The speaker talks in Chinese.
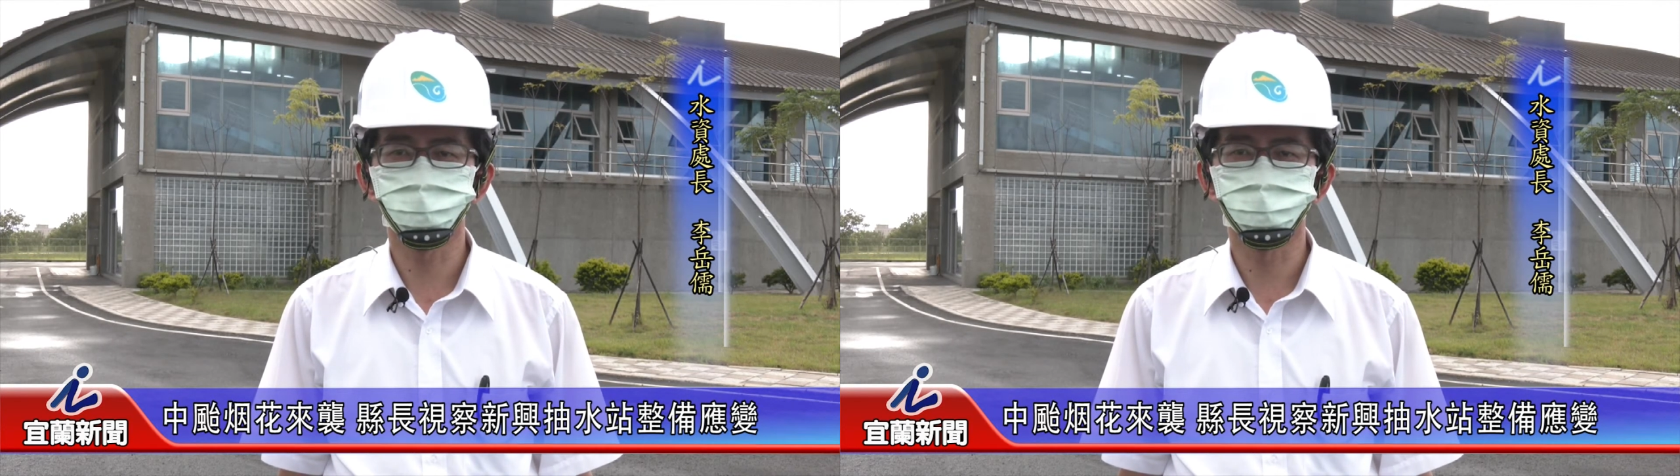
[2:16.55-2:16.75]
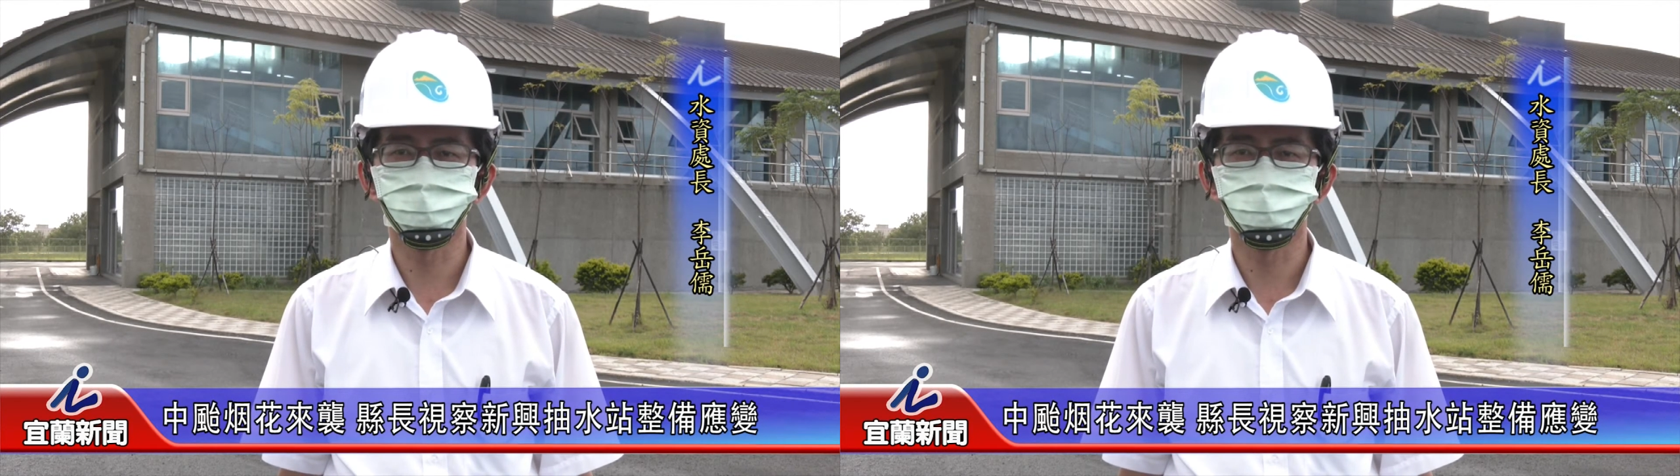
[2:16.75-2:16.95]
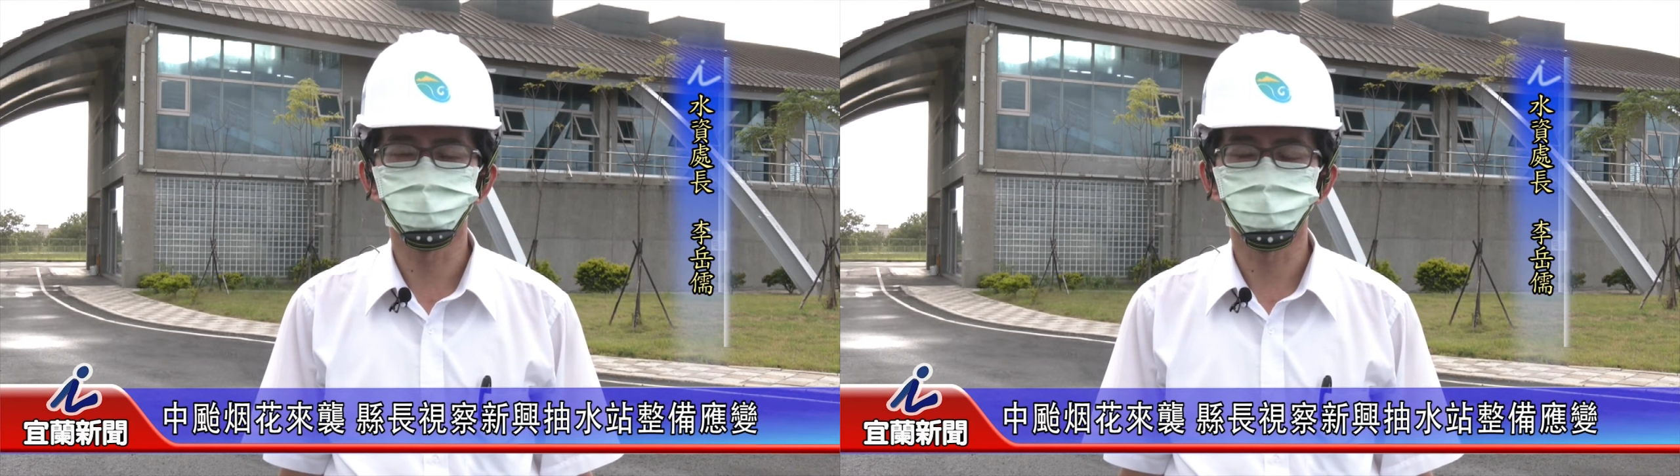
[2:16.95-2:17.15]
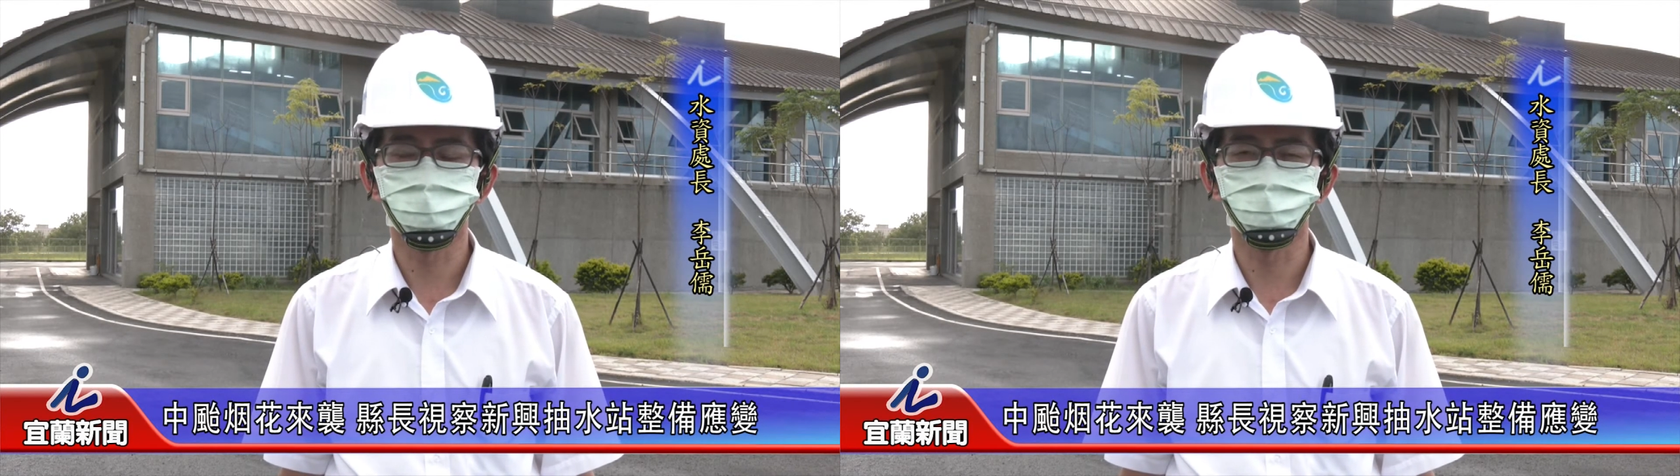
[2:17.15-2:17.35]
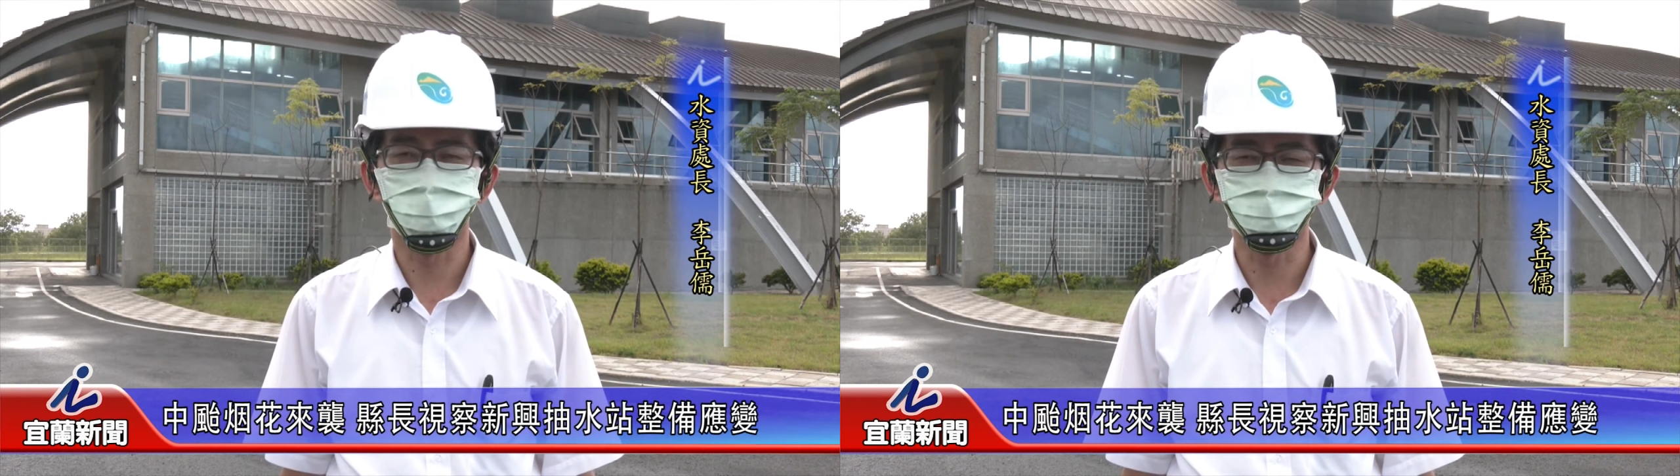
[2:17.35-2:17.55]
个
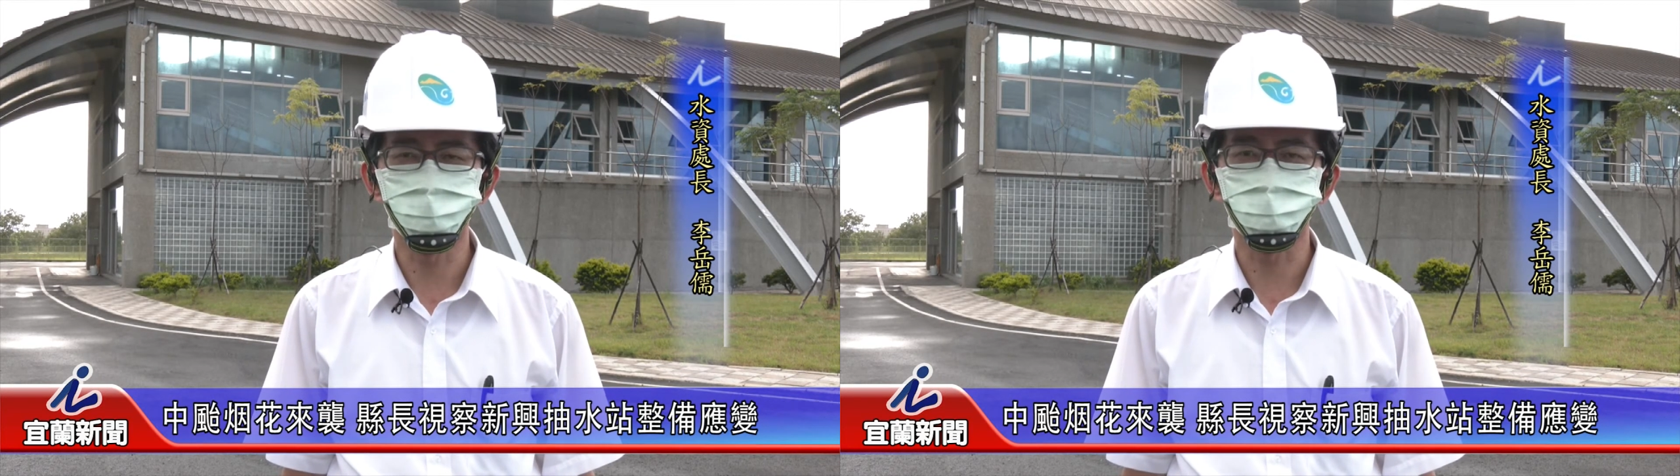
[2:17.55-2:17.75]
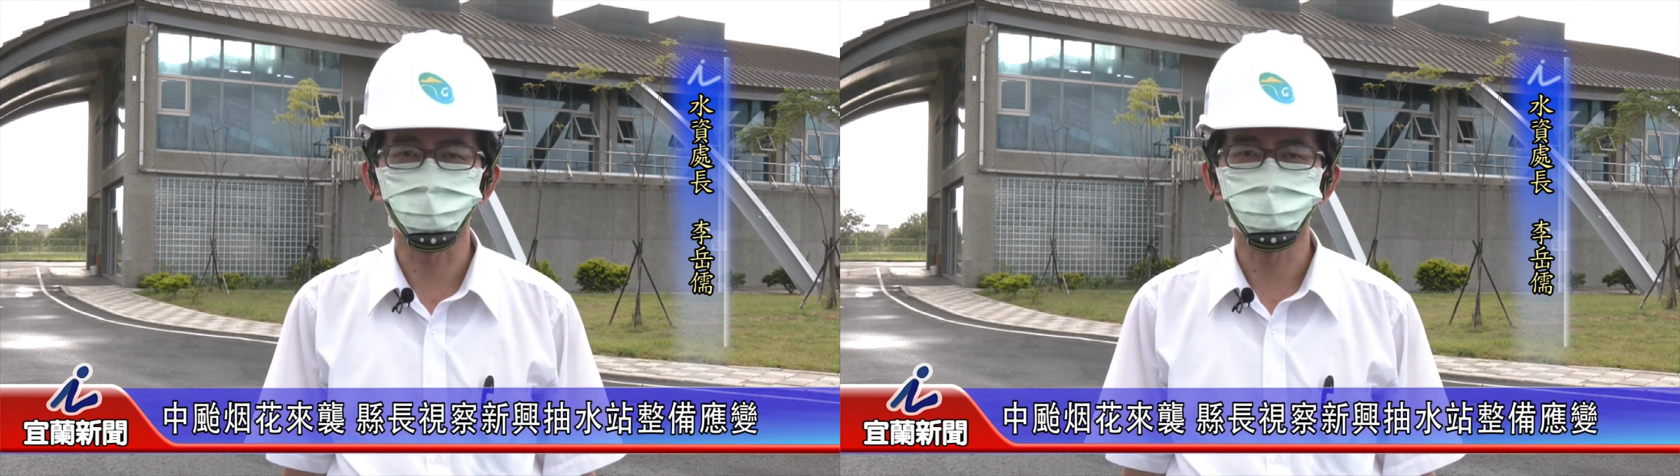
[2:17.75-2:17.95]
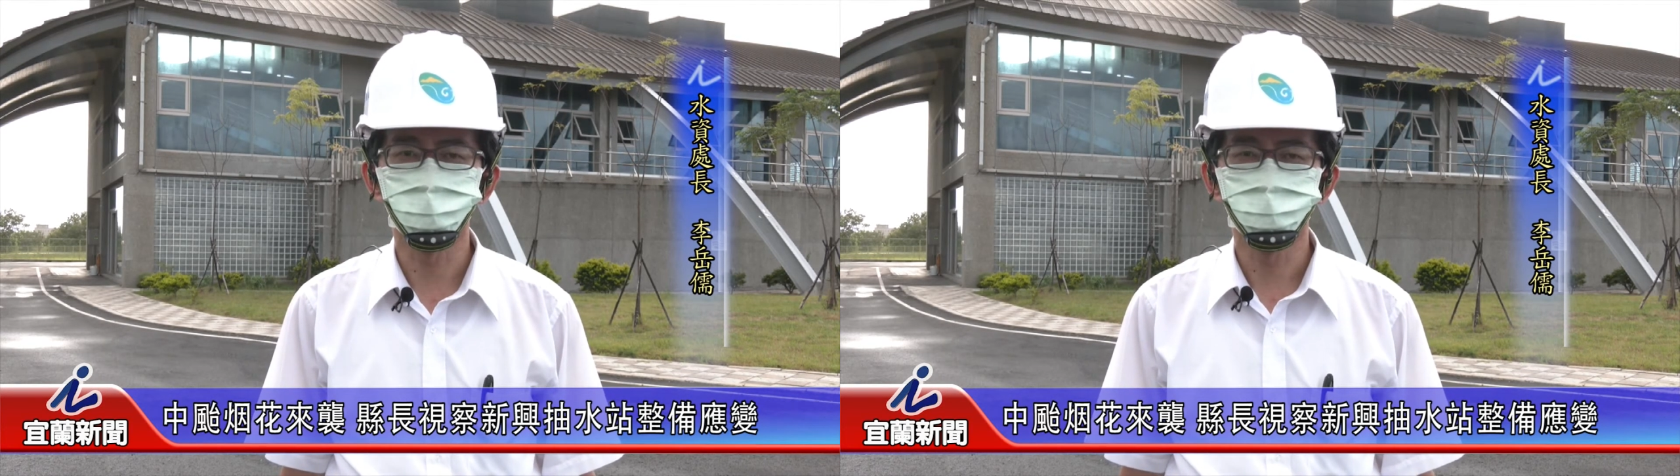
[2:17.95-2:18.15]
呃完备。